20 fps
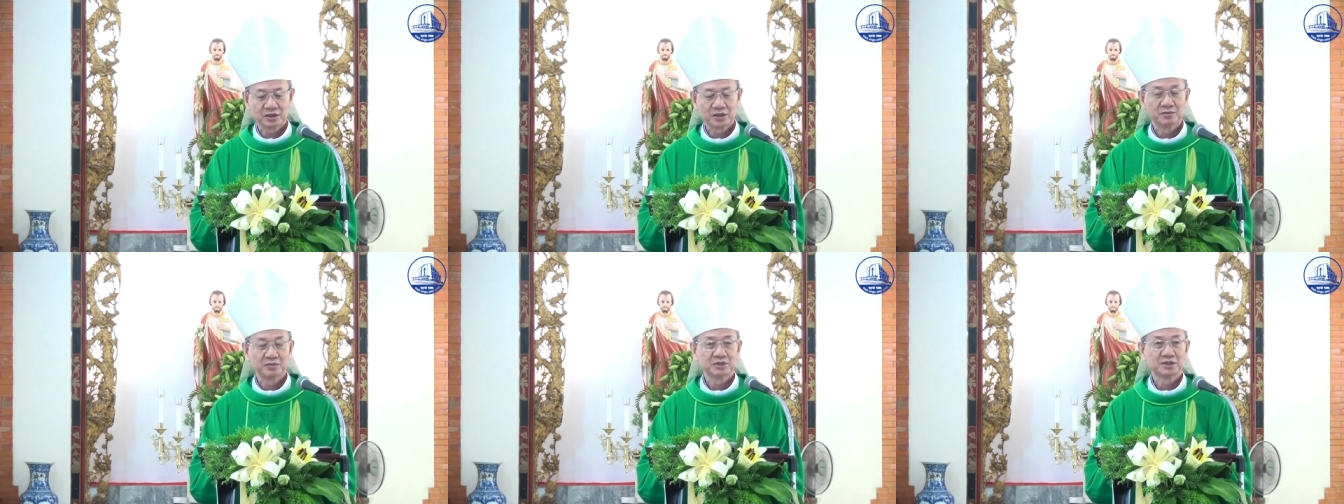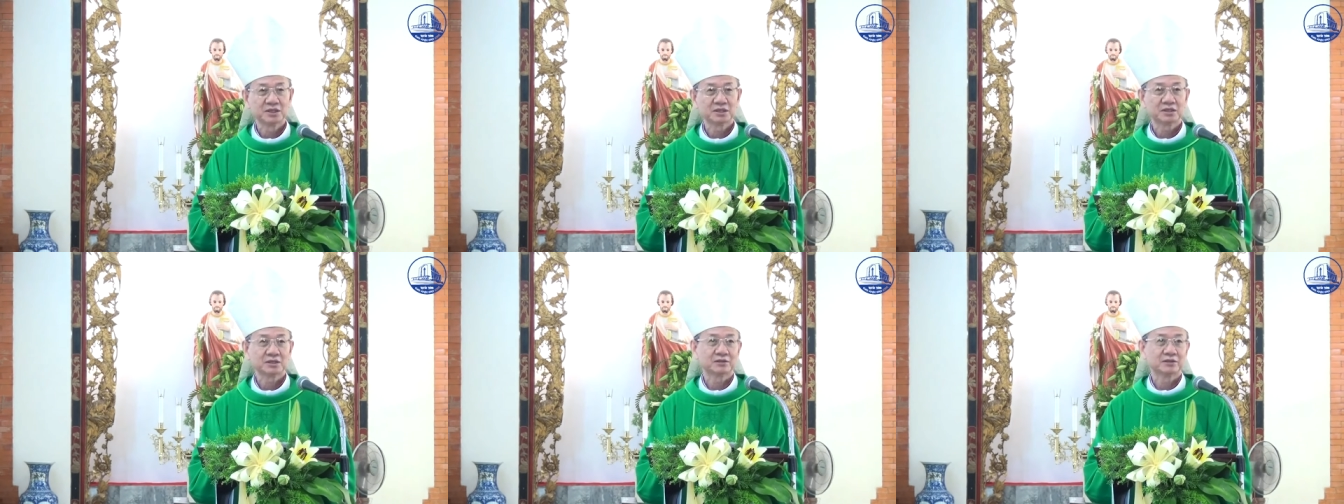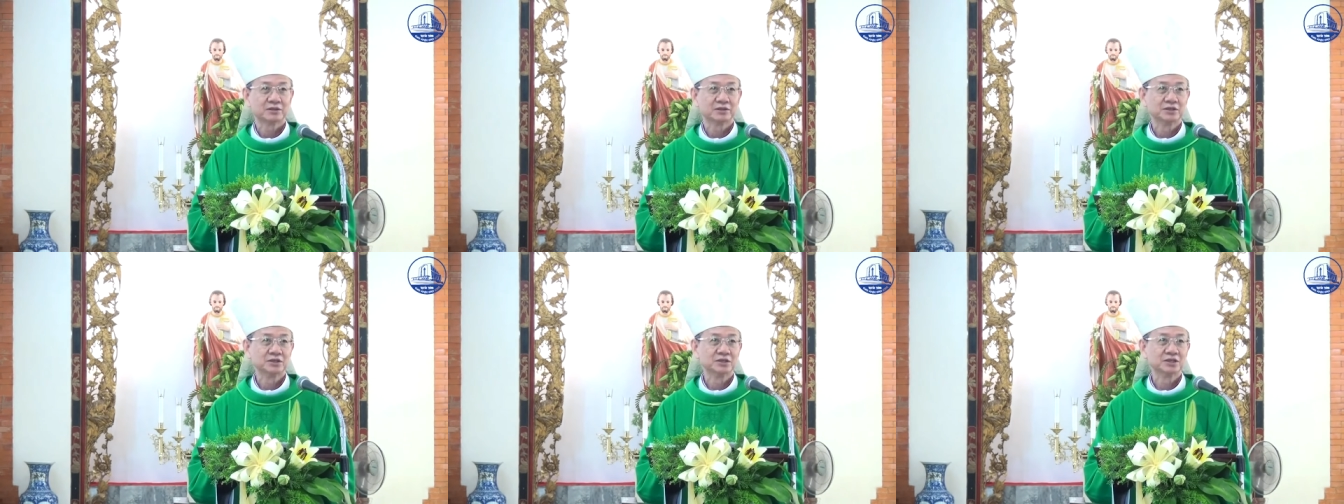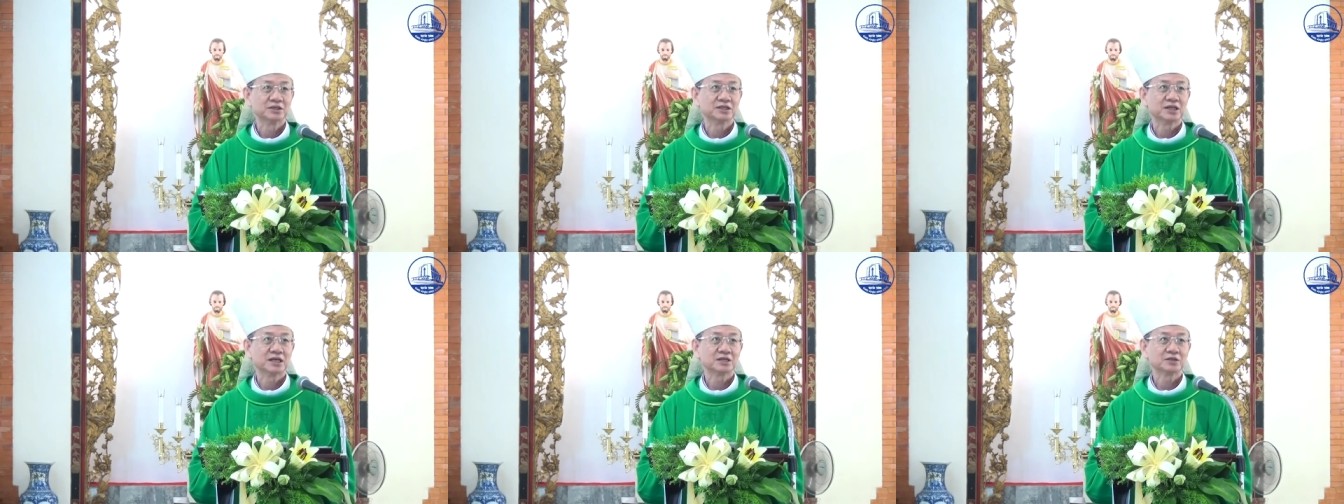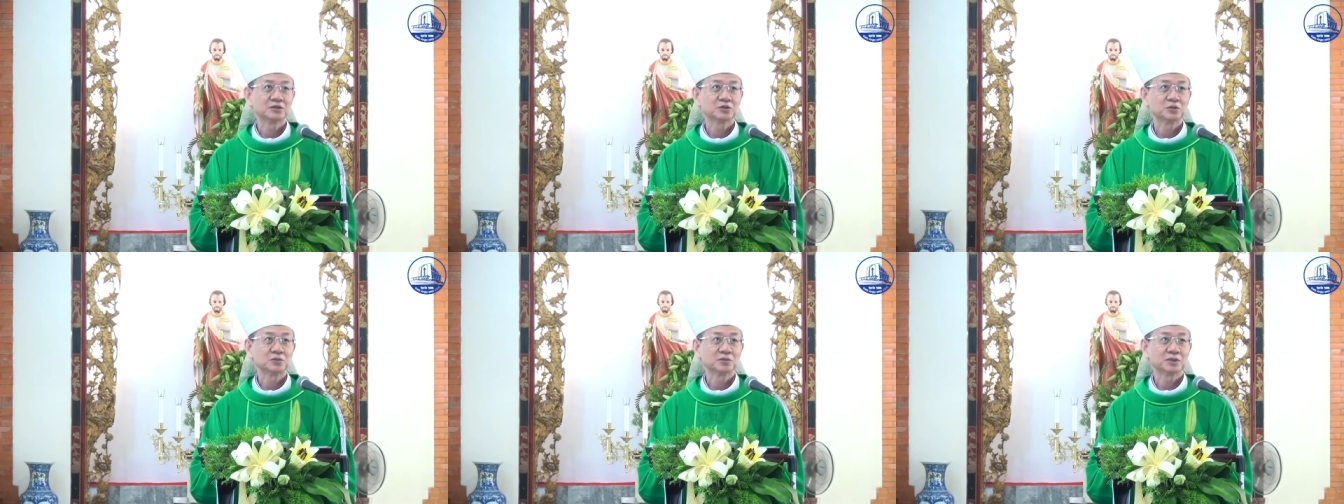thêm sức hướng
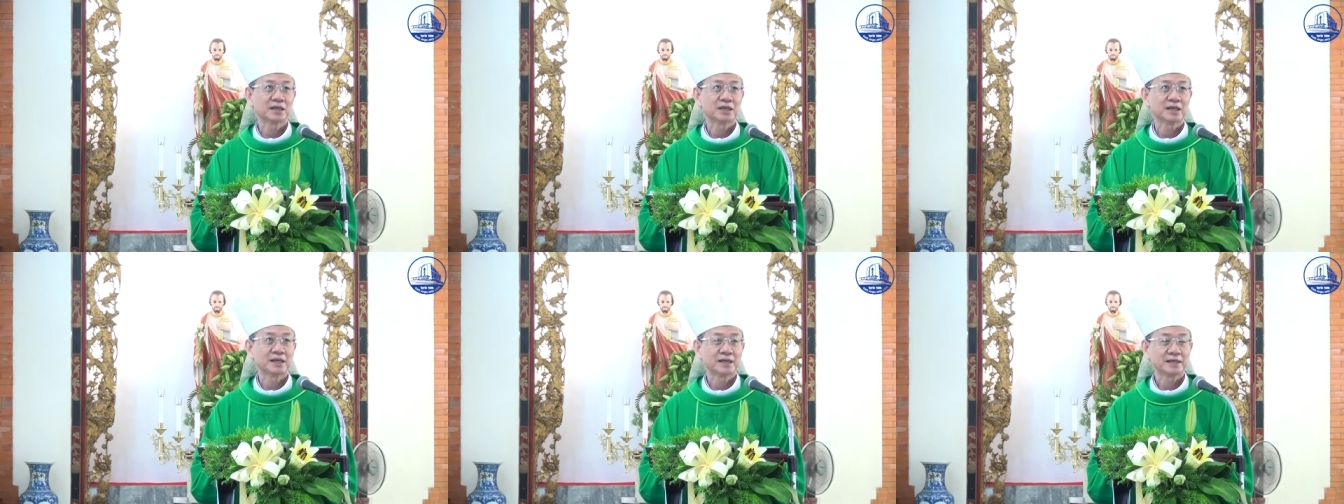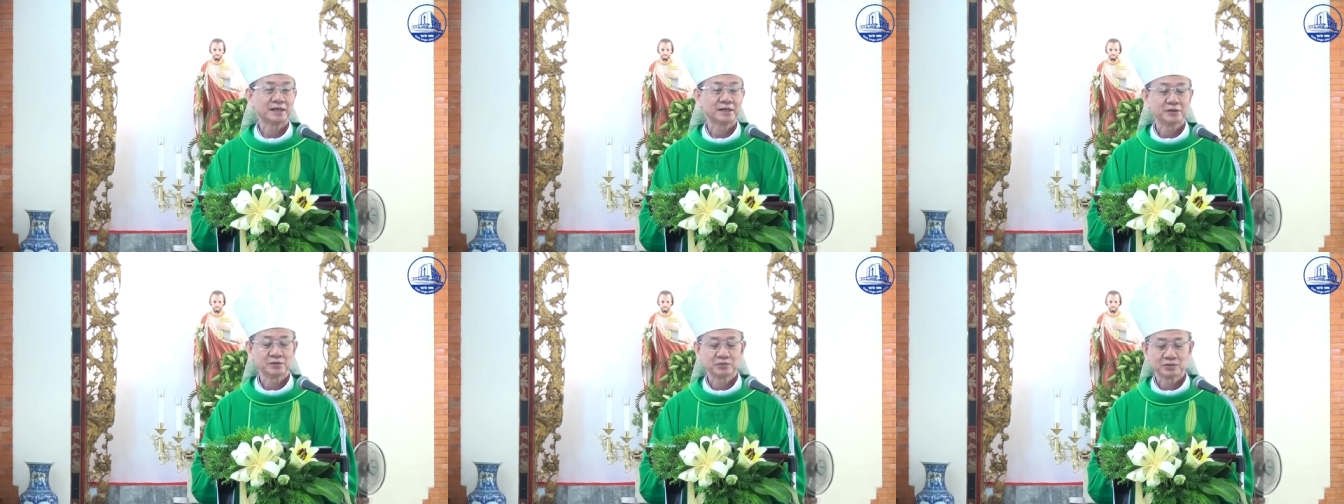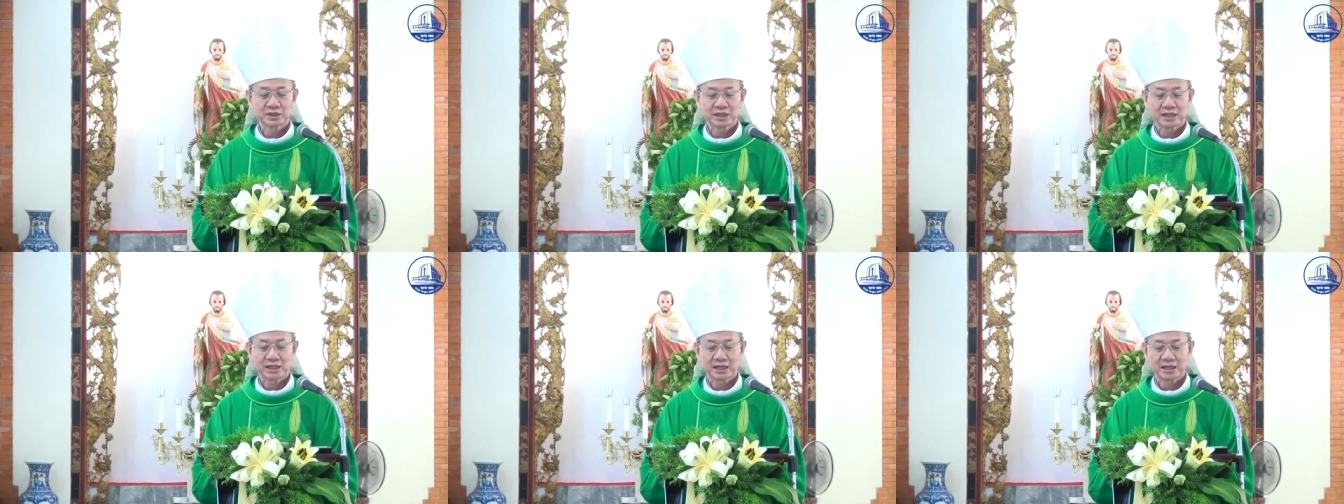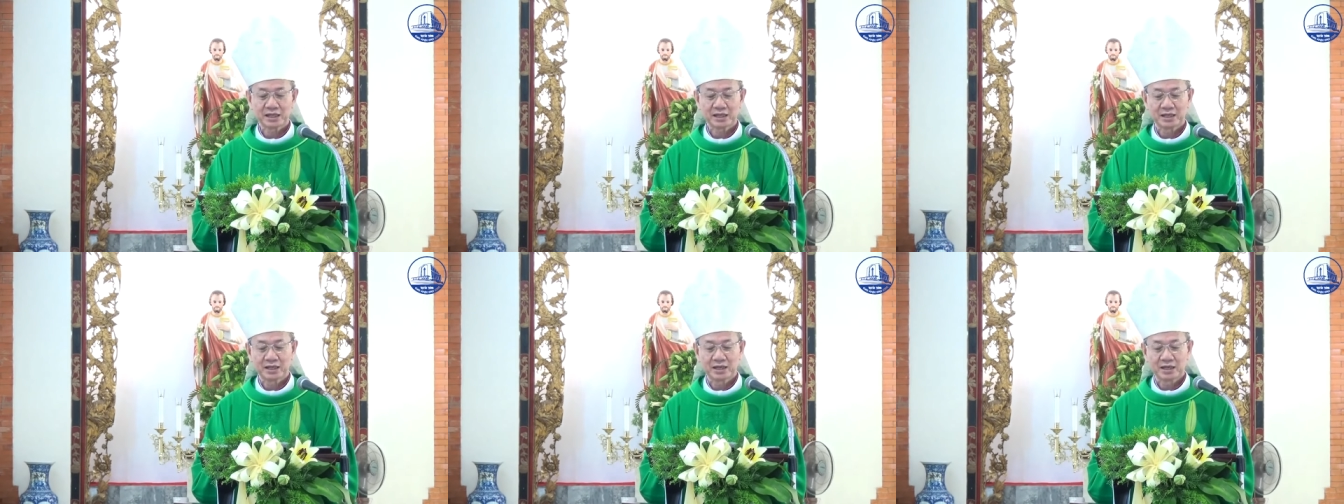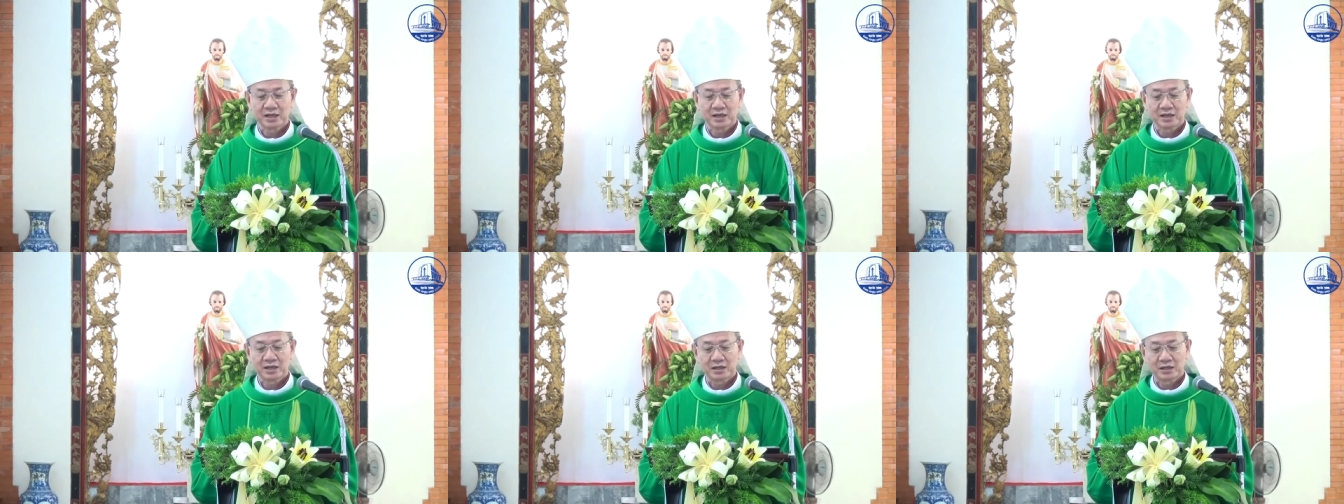dẫn chúng ta để chúng ta
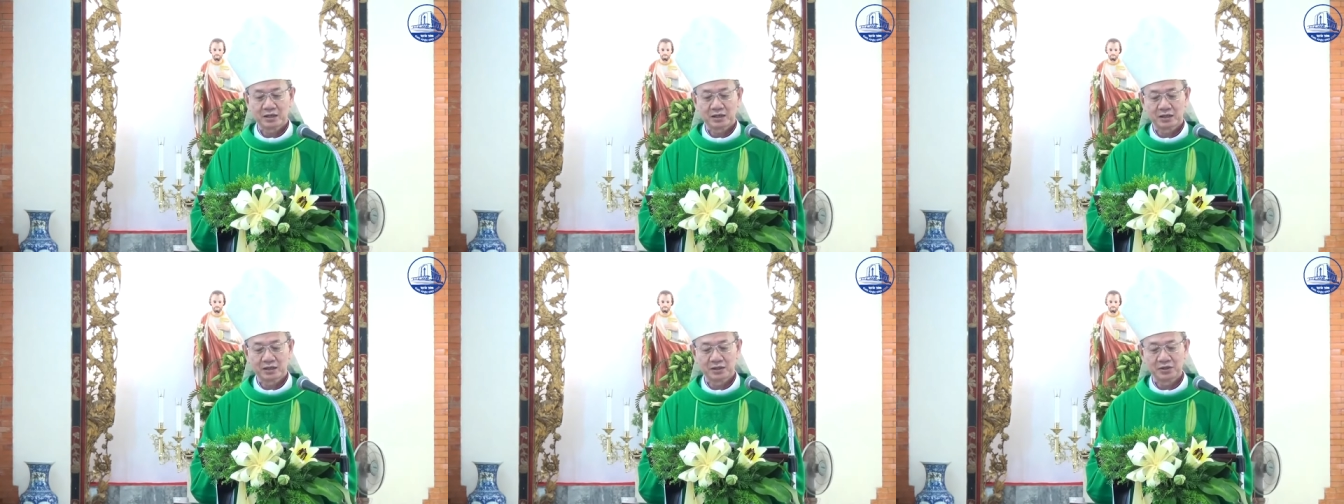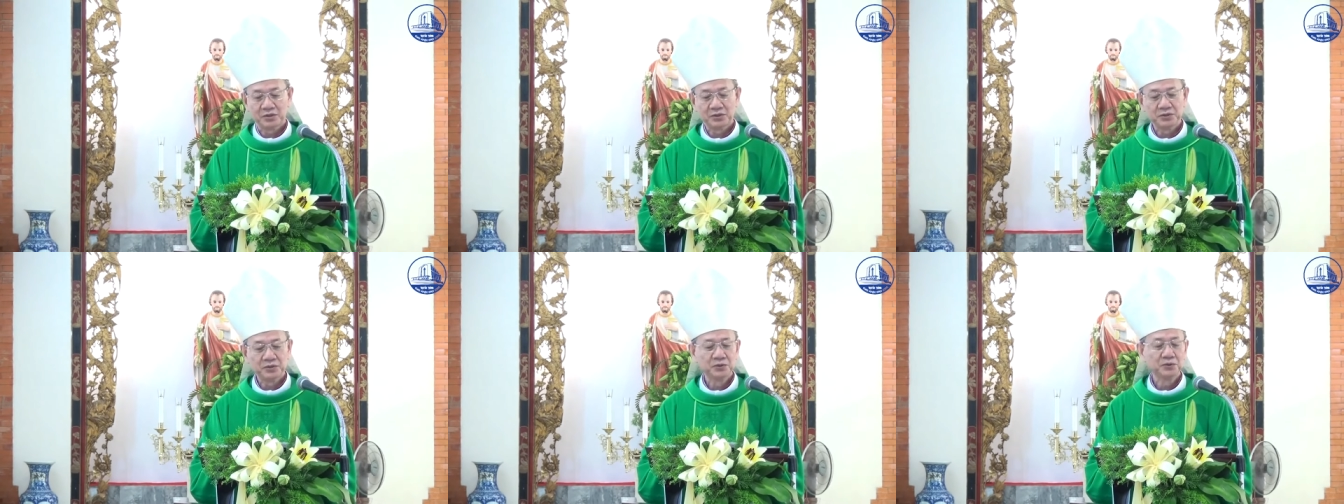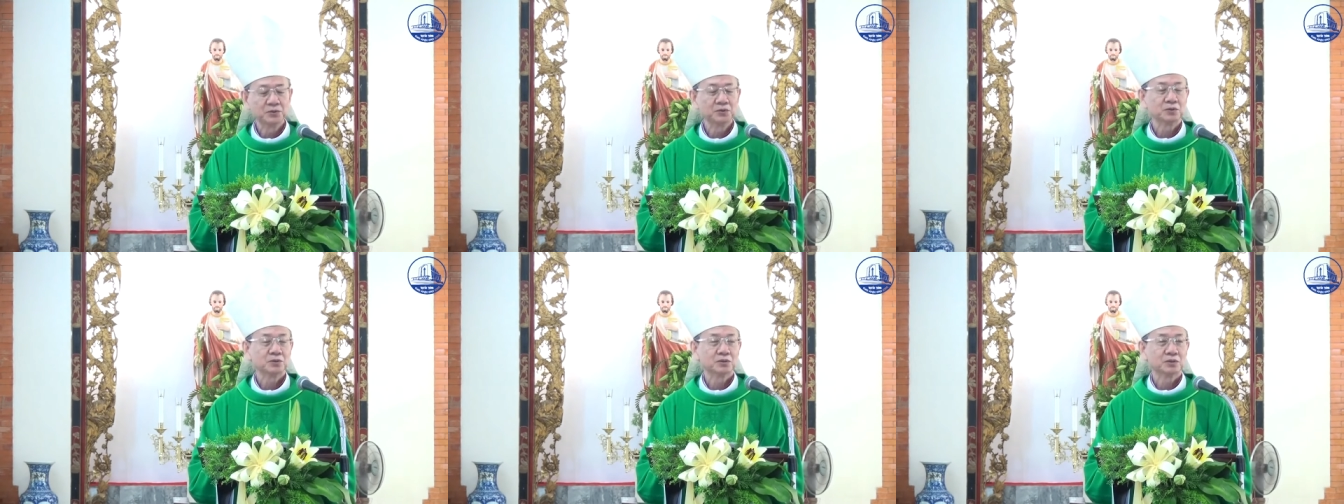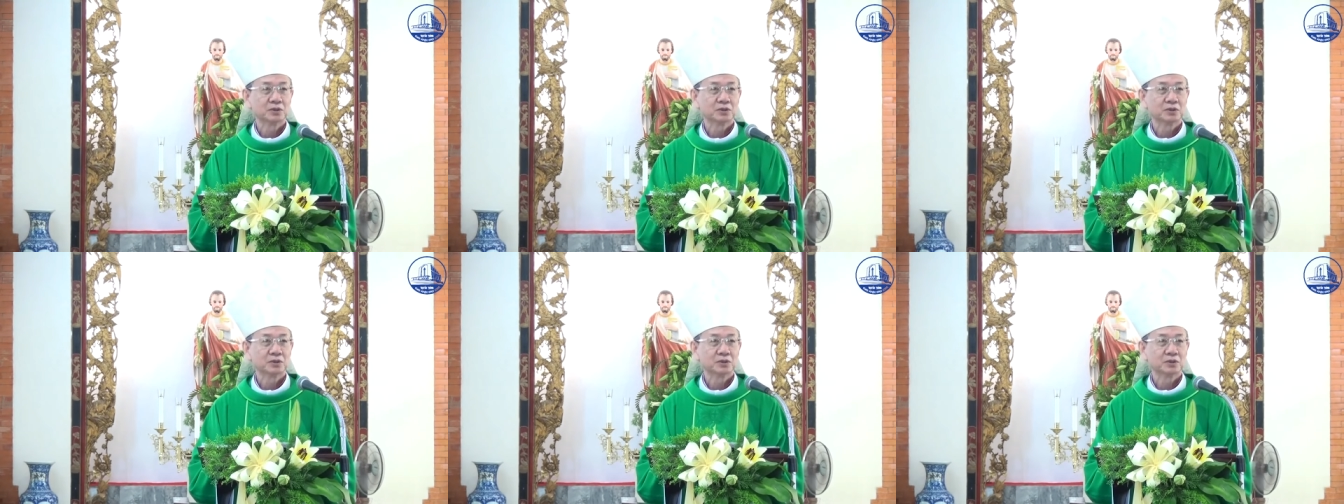hiểu